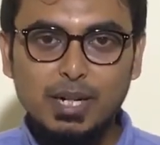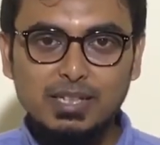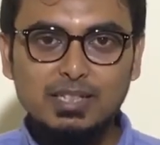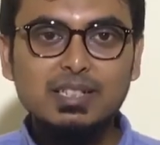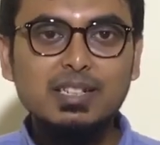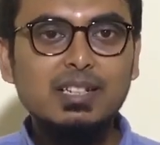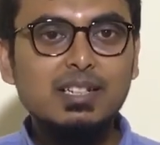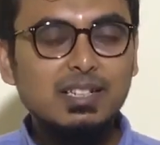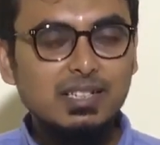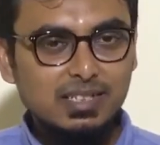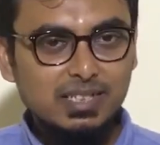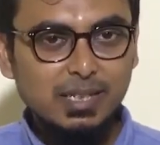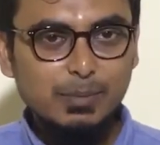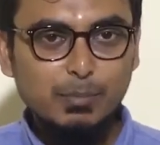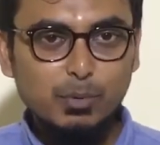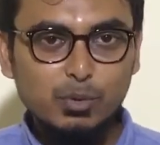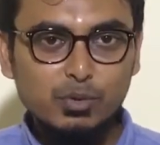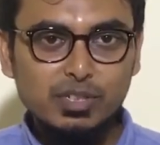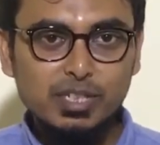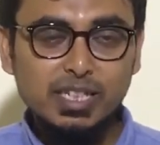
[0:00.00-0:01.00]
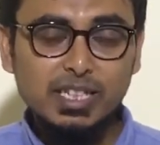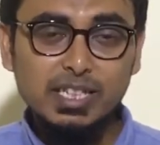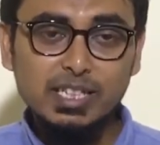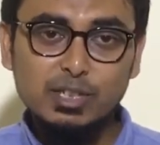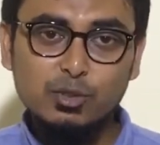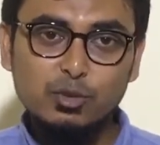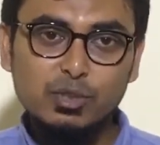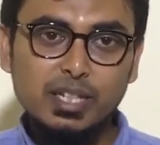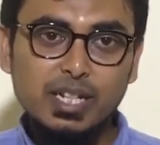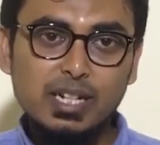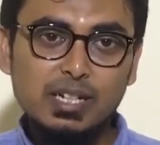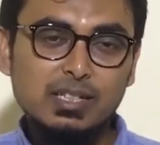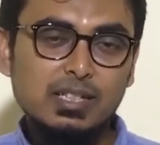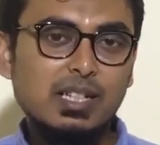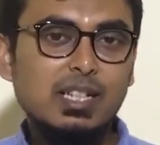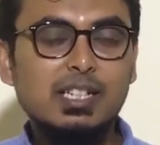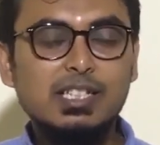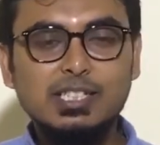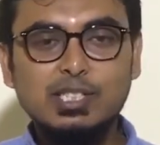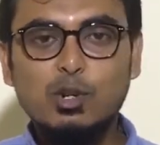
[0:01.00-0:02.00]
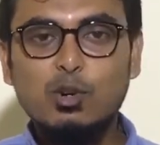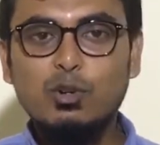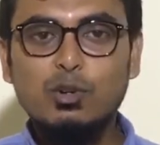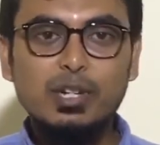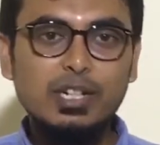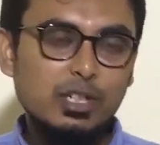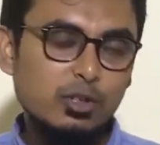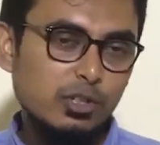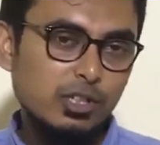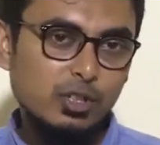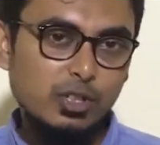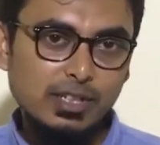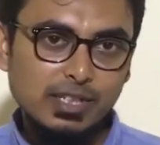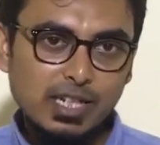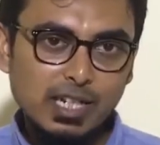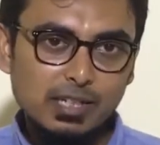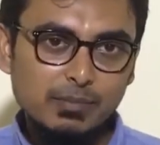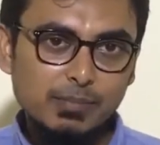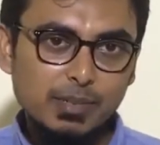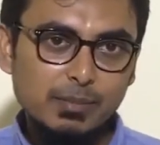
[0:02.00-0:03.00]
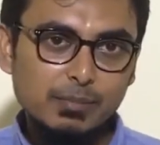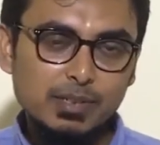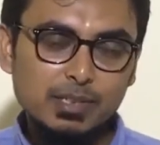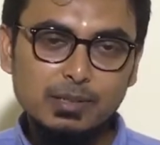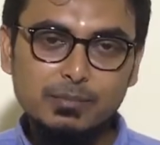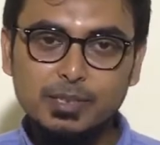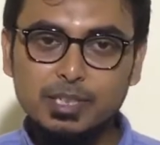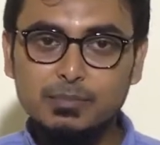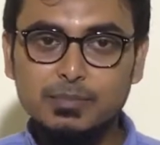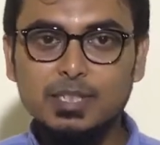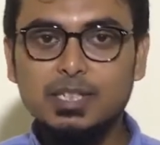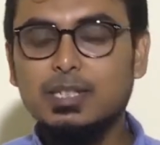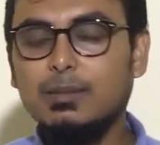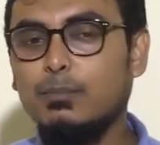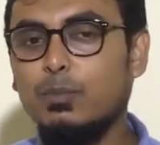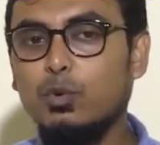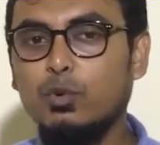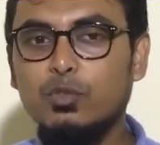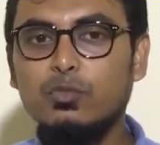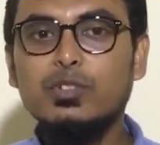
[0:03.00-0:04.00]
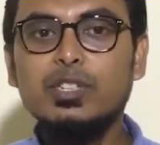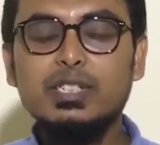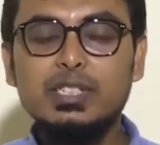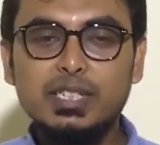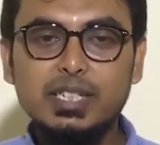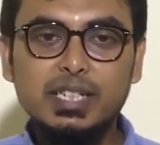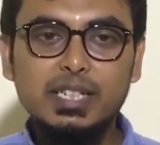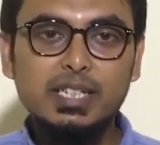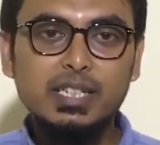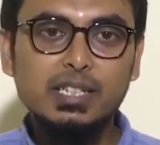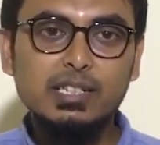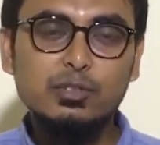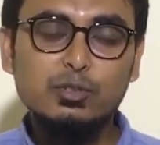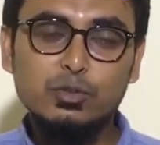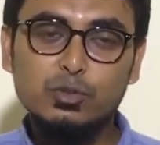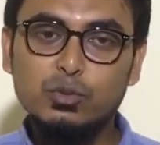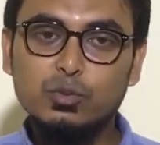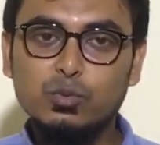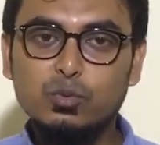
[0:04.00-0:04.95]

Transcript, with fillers: बात करें अगर इसके प्रोज की तो ये आता है स्टॉक एंड्रॉइड के साथ में मतलब इसमें ज्यादा ब्लोटवेयर नहीं है तो